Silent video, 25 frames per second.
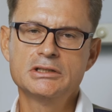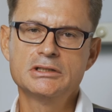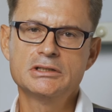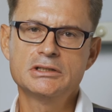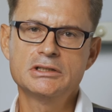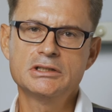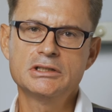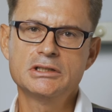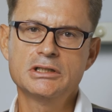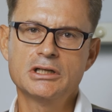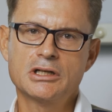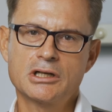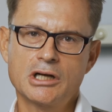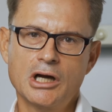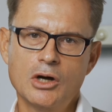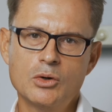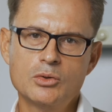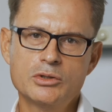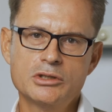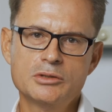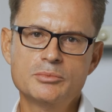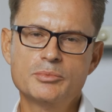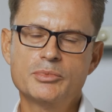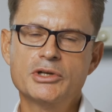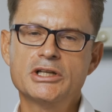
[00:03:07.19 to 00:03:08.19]
die
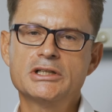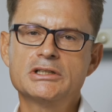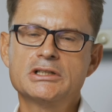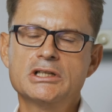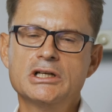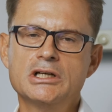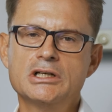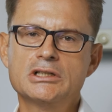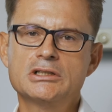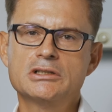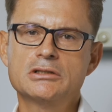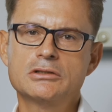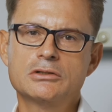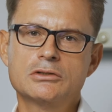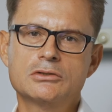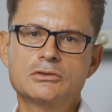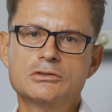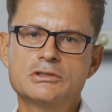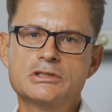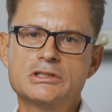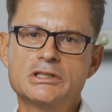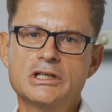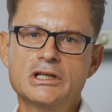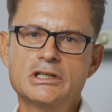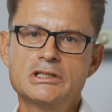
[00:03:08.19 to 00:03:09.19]
rauen Implantate
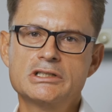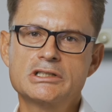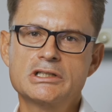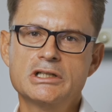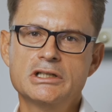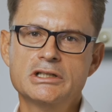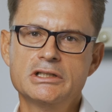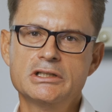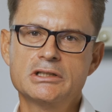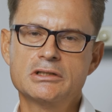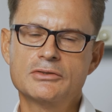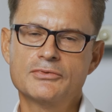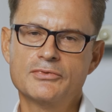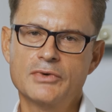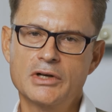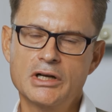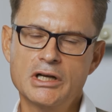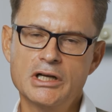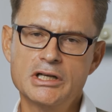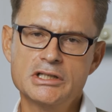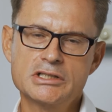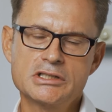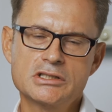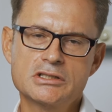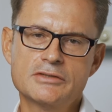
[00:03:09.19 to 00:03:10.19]
grundsätzlich
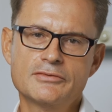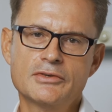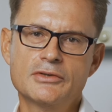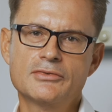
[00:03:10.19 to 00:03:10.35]
verlassen.